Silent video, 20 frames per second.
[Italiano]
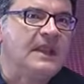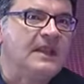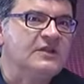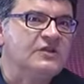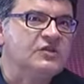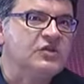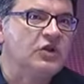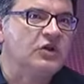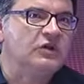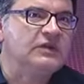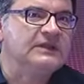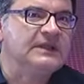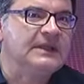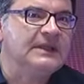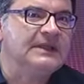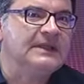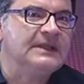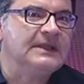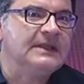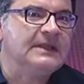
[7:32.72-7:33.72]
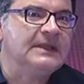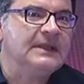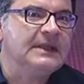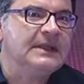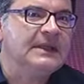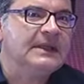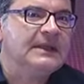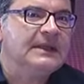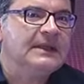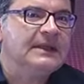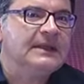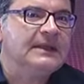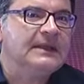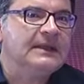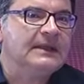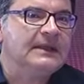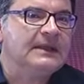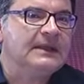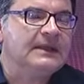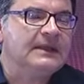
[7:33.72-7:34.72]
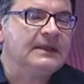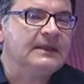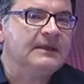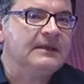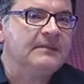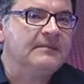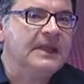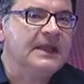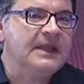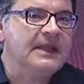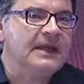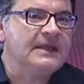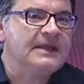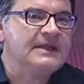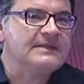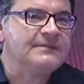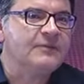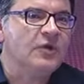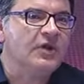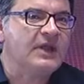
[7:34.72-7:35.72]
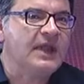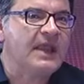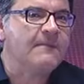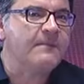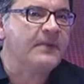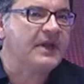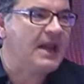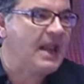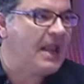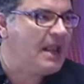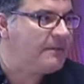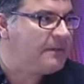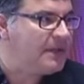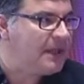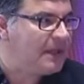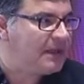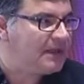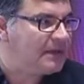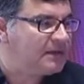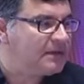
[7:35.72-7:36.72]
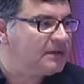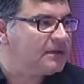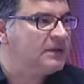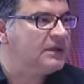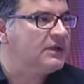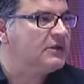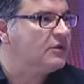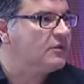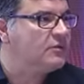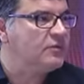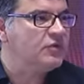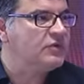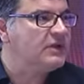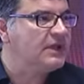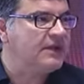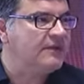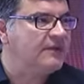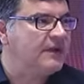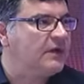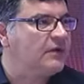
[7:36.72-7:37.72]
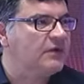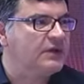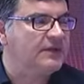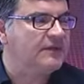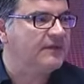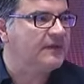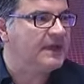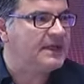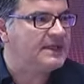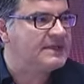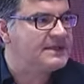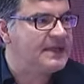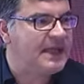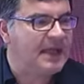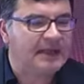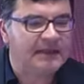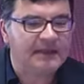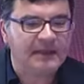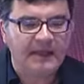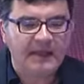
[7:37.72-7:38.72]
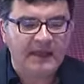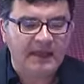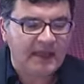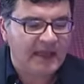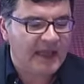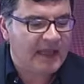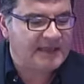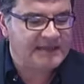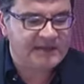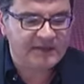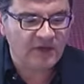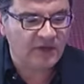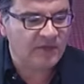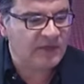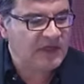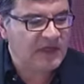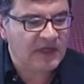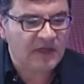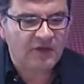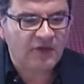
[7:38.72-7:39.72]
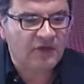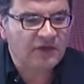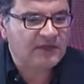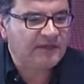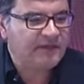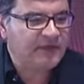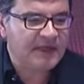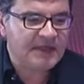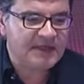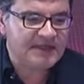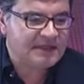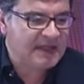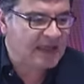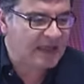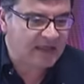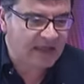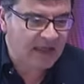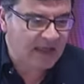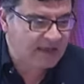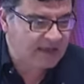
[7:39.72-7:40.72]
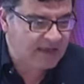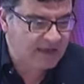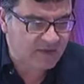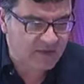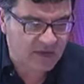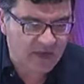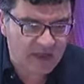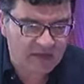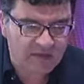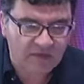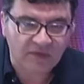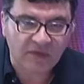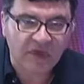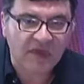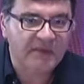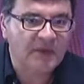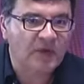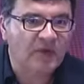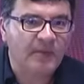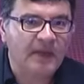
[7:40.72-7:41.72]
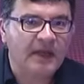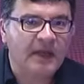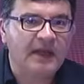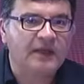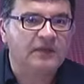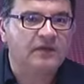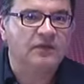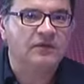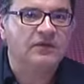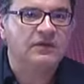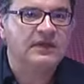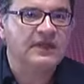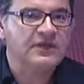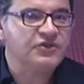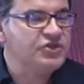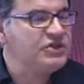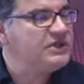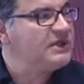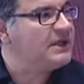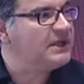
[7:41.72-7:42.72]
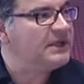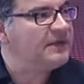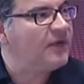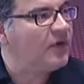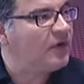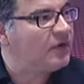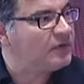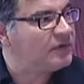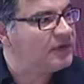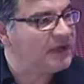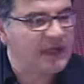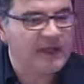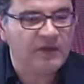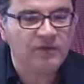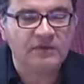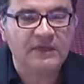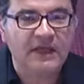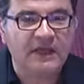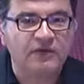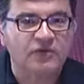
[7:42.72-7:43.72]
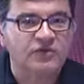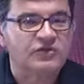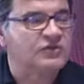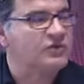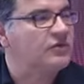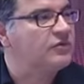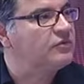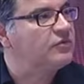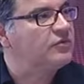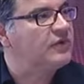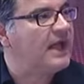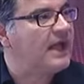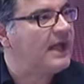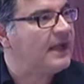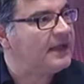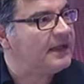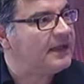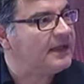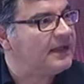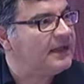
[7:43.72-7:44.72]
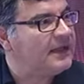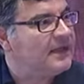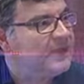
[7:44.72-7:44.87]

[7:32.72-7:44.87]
sorta di eh, eh, meccanismo che premia i comuni che fanno differenziata. E siccome di raccolta differenziata, anche qui Arturo, ne abbiamo parlato decine di volte, è un dato strutturale,